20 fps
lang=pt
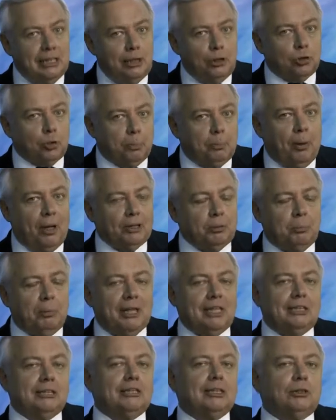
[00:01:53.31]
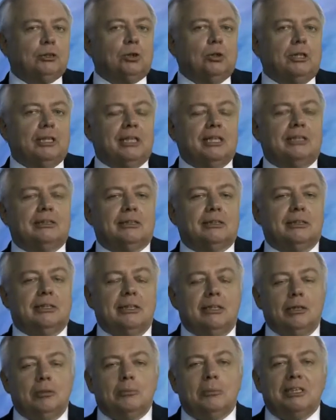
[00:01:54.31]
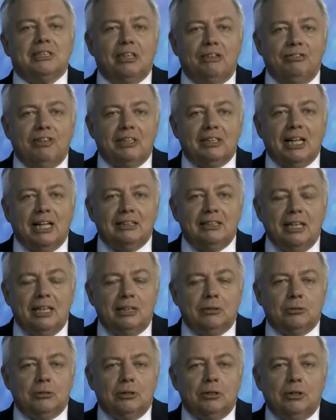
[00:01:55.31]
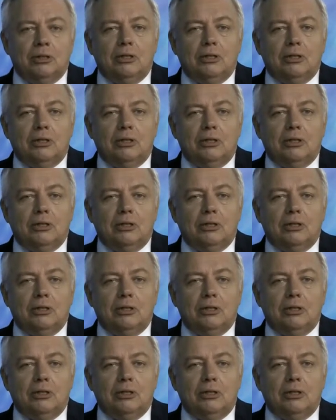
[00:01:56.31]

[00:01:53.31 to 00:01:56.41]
Isso pode parecer chocante, mas é verdadeiro.